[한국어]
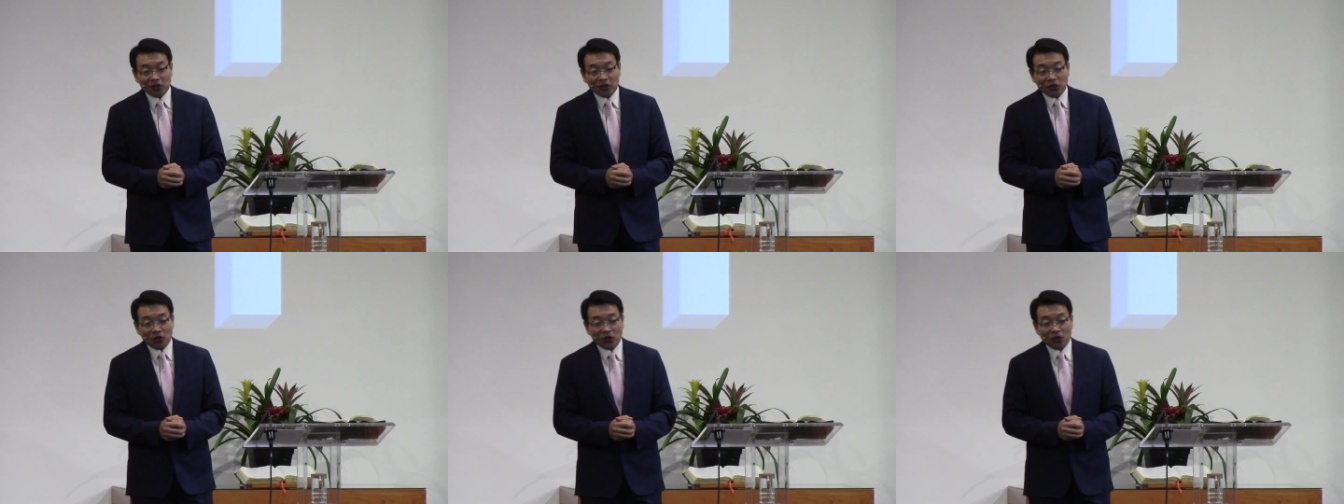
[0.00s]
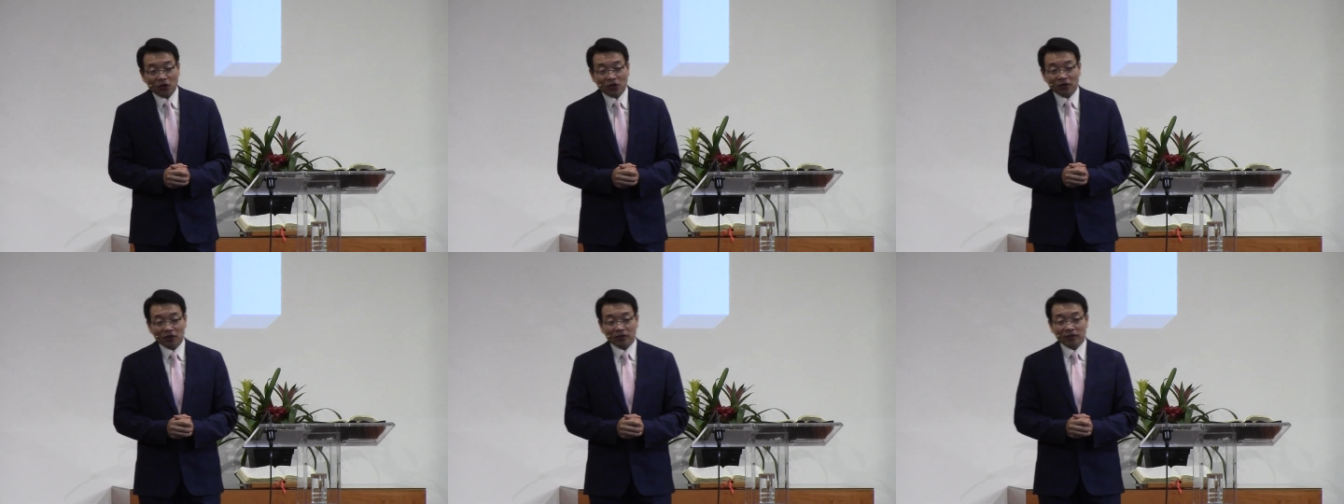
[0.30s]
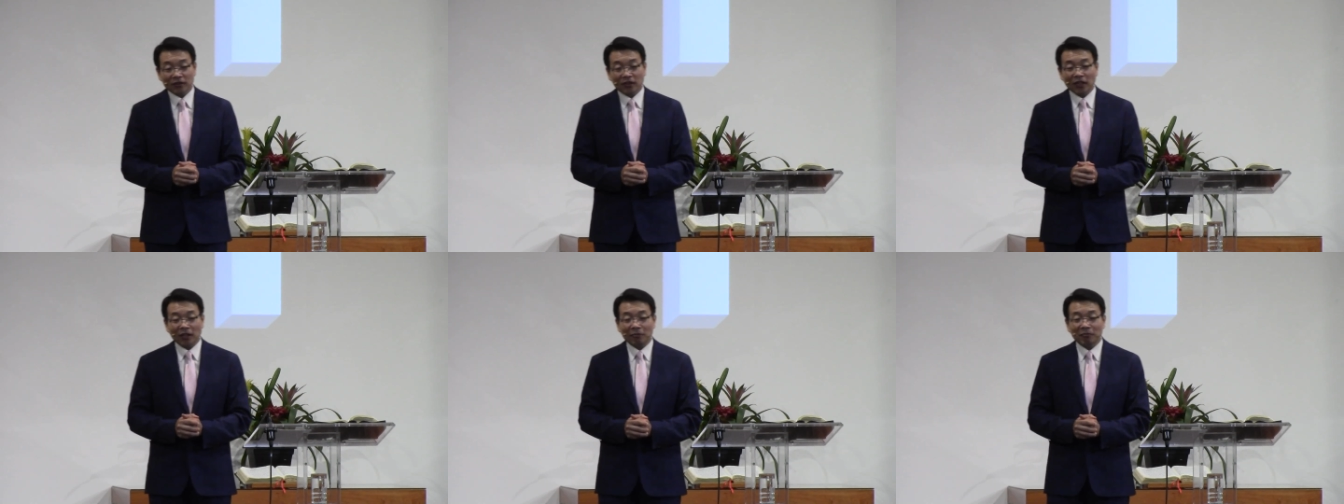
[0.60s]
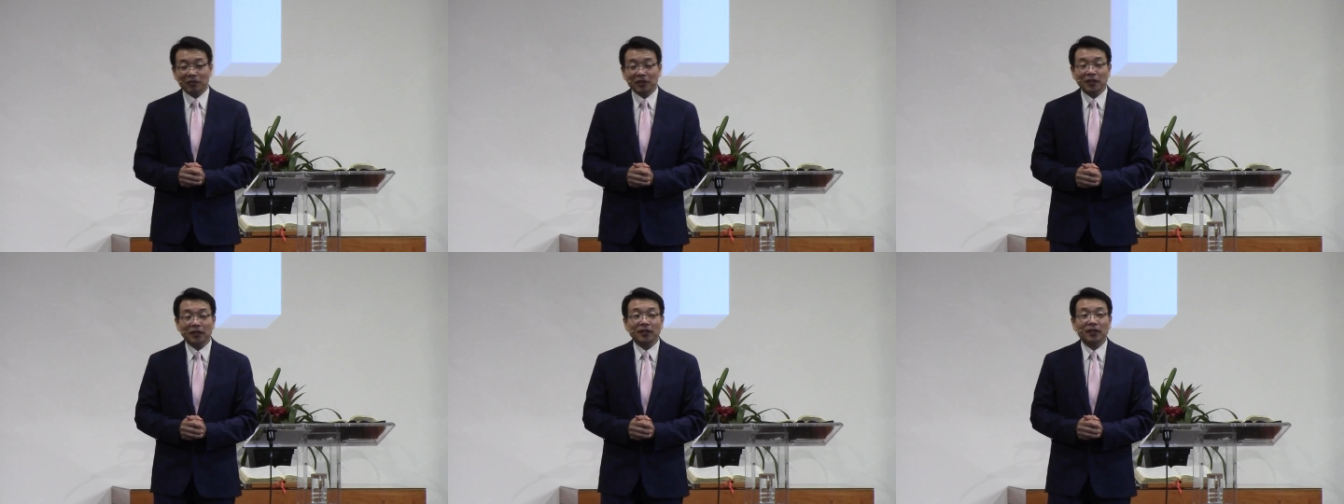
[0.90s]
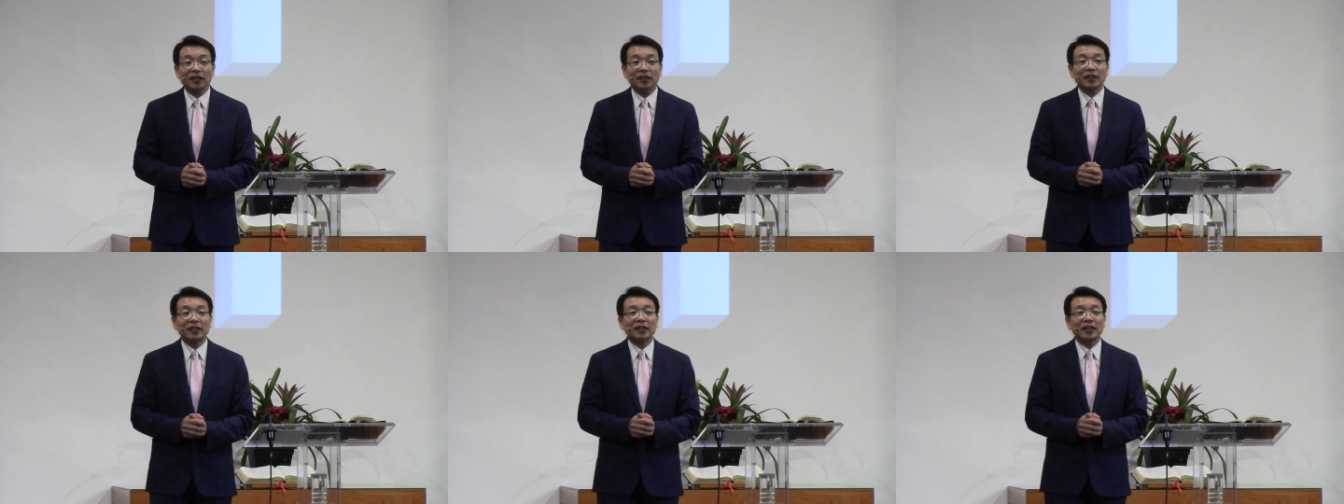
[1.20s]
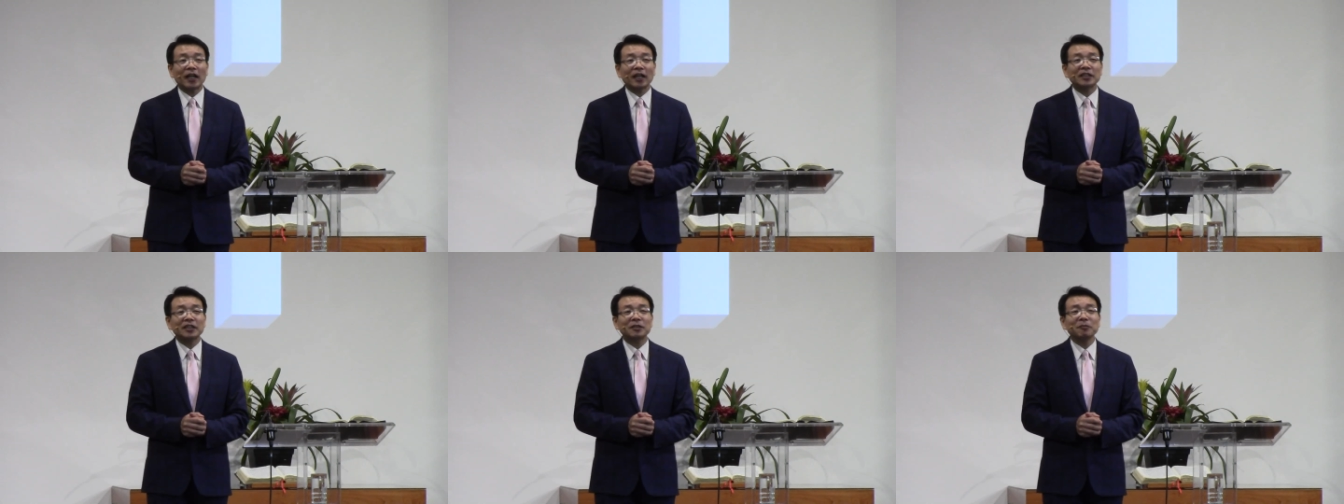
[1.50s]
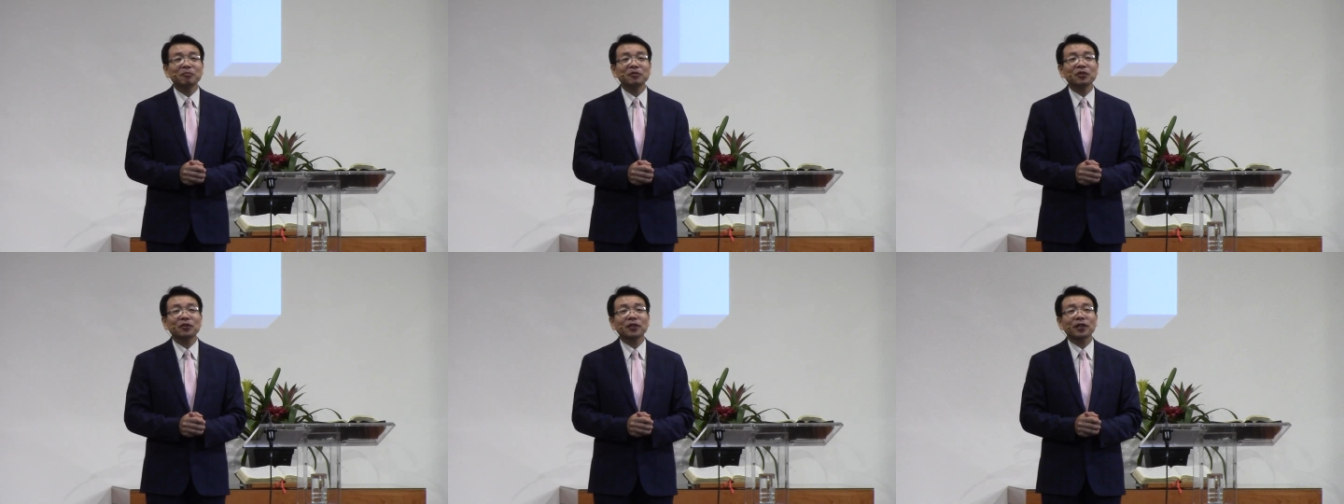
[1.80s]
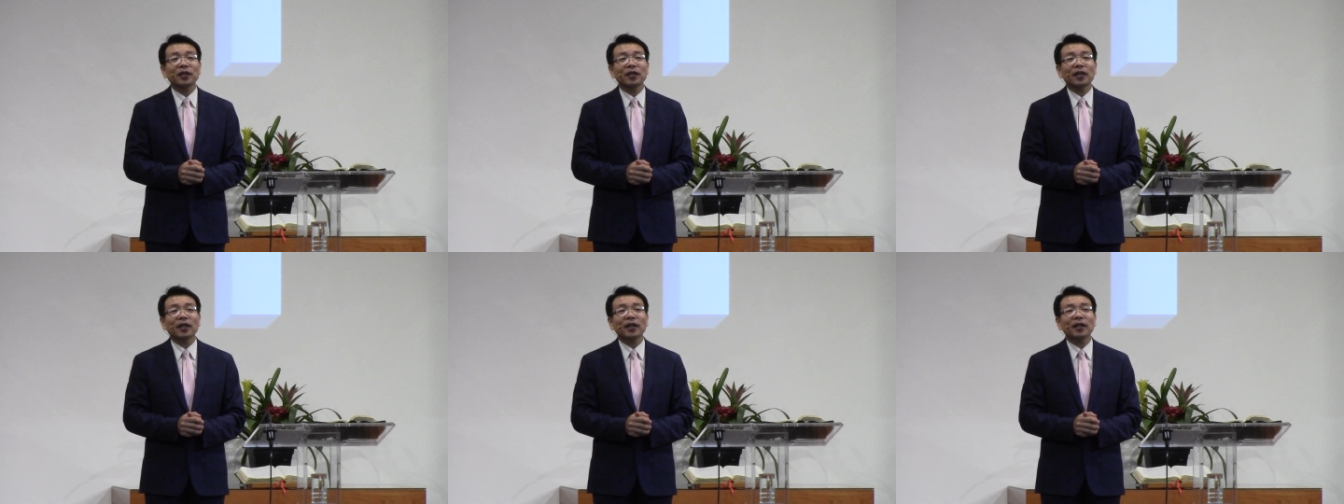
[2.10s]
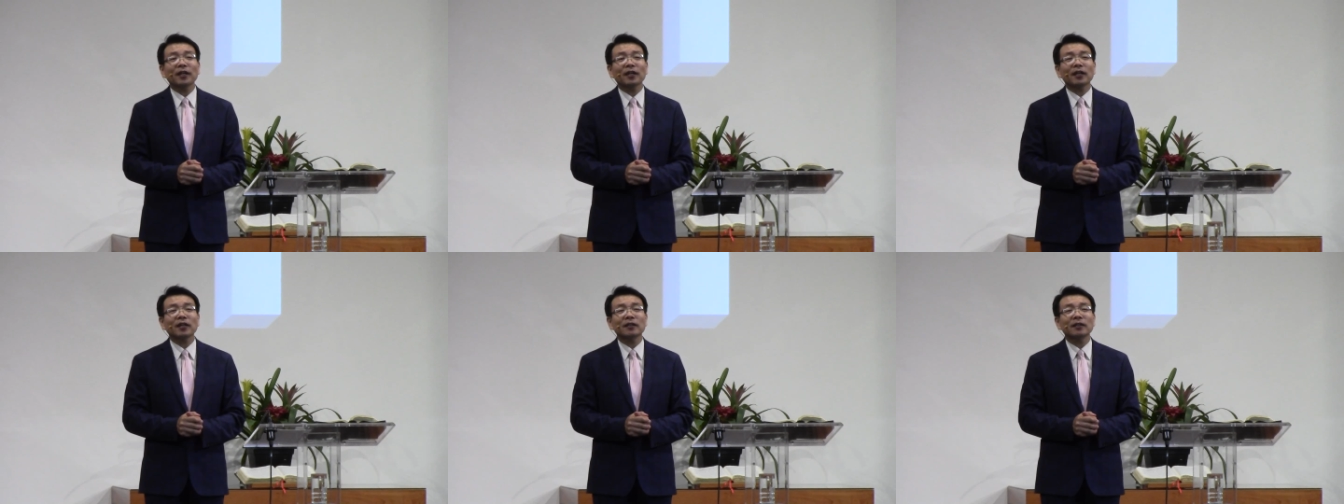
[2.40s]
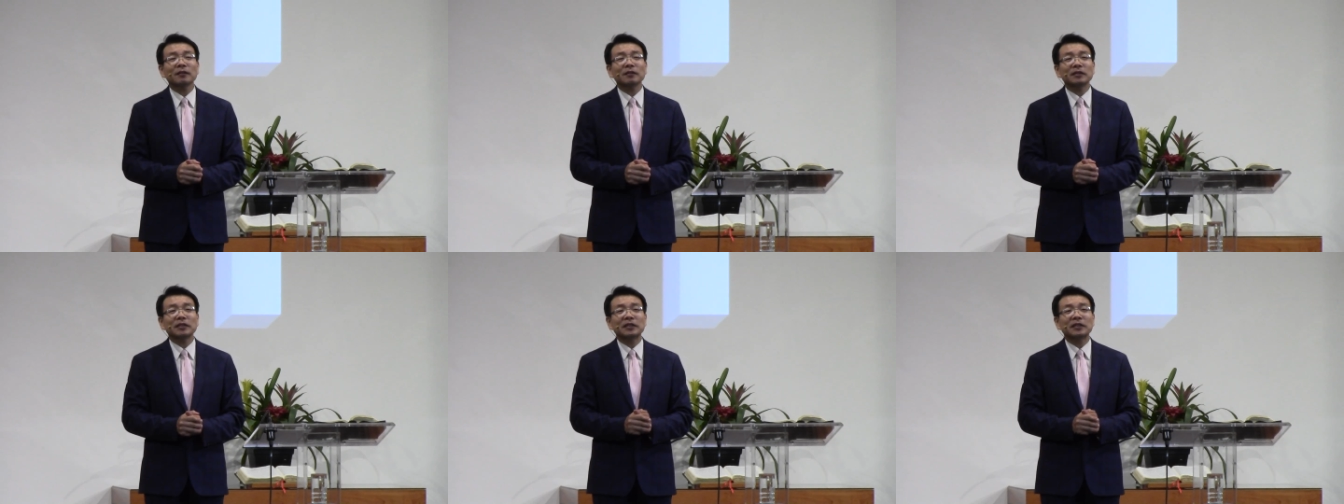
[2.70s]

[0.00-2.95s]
어, 사람들이 그 아침녘에 해가